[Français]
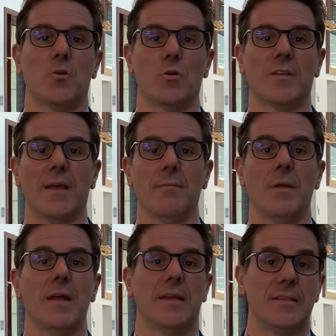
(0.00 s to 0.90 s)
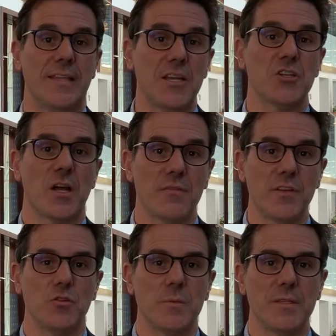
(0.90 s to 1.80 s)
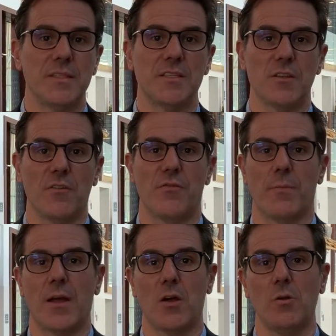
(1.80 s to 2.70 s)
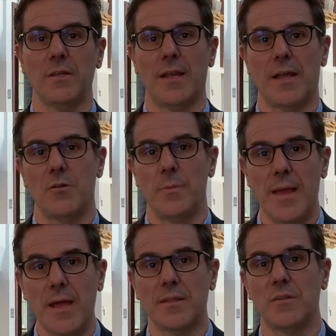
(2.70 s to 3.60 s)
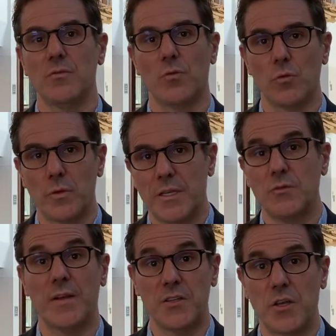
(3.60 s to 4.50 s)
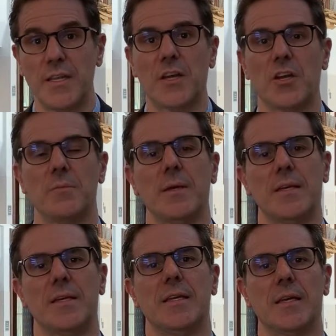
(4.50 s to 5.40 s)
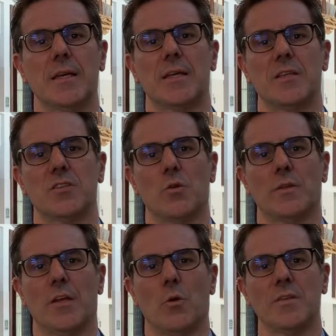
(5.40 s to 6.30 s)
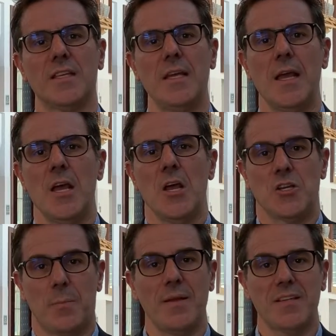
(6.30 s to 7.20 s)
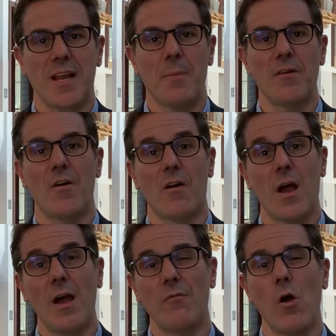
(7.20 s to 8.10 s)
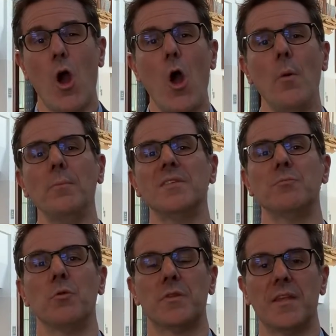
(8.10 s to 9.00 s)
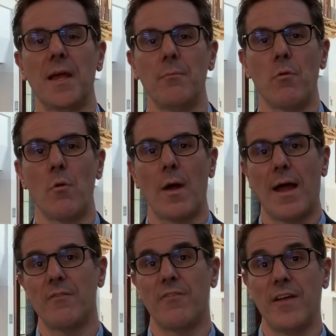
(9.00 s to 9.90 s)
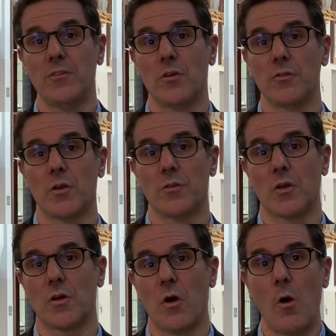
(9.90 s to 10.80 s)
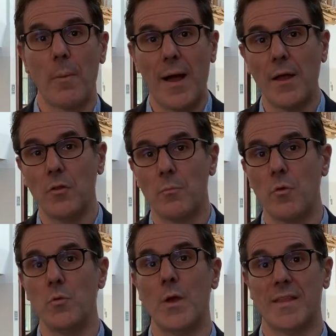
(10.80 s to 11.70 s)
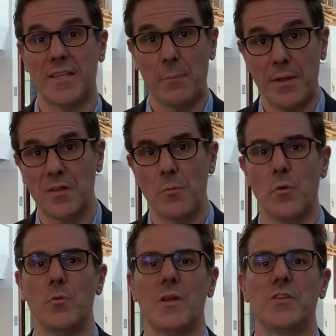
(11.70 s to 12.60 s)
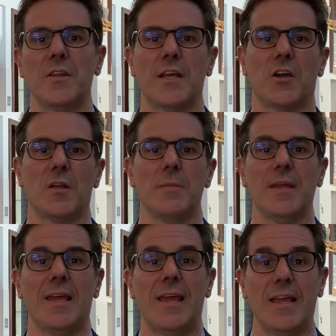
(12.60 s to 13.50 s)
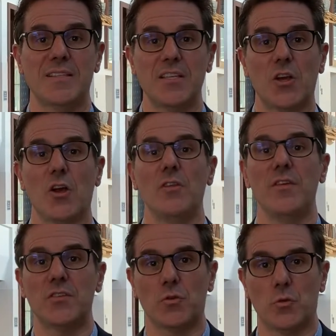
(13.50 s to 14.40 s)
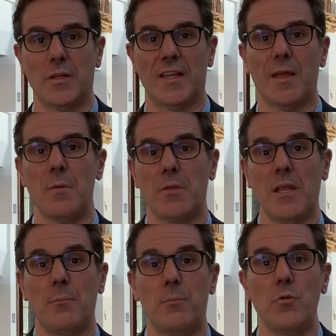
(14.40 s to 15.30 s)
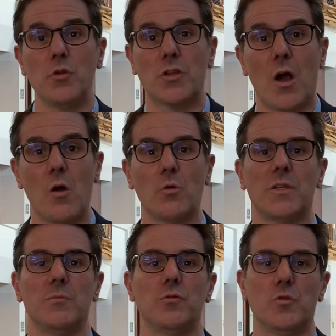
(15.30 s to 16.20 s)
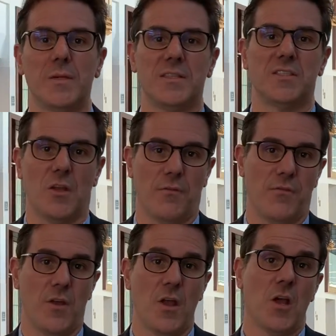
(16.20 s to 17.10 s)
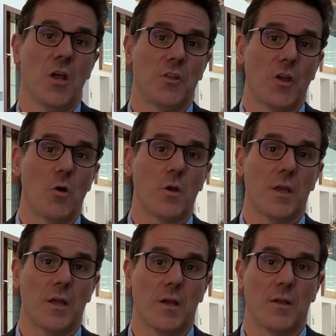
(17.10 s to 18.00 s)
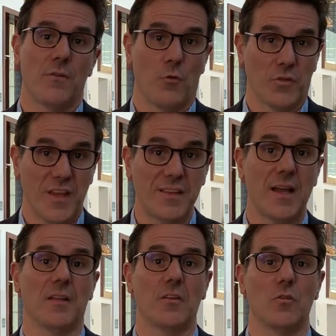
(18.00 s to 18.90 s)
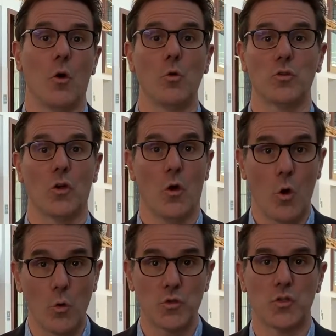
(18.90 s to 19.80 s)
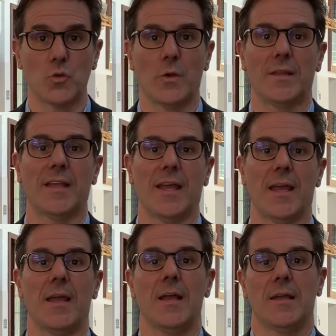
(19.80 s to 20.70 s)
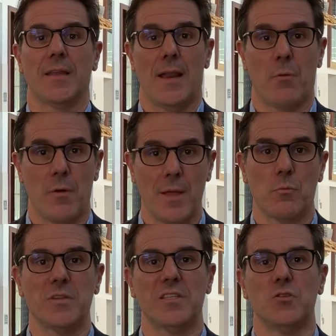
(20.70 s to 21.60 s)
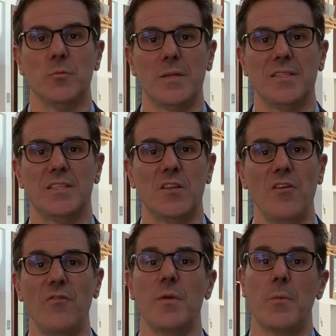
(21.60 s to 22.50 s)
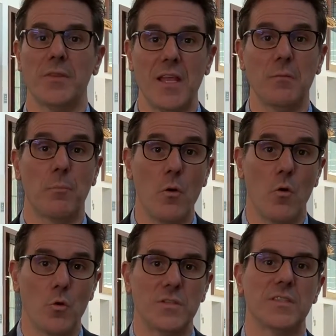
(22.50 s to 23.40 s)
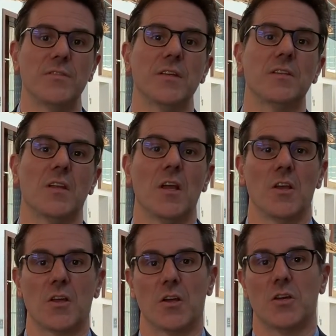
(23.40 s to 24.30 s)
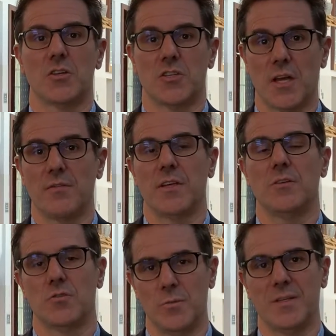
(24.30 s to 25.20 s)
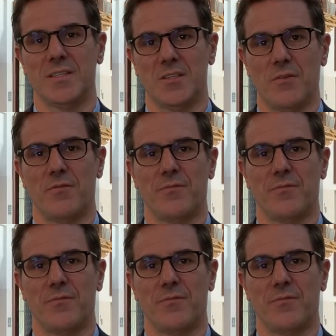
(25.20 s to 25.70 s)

à court terme dès janvier 2019. Par contre, à la lumière des, nouveaux, des nouvelles données économiques qui, euh, qui sont annoncées, je pense que la Banque va encore avoir un petit peu de temps pour, afin de, de, de comprendre un peu mieux, interpréter un peu mieux les données économiques et ainsi relever son taux d'intérêt, mais peut-être plus tard au début 2019. Donc, euh, il faut s'attendre à une autre hausse de taux d'intérêt dans la première moitié de 2019, mais peut-être pas aussi vite que janvier 2019.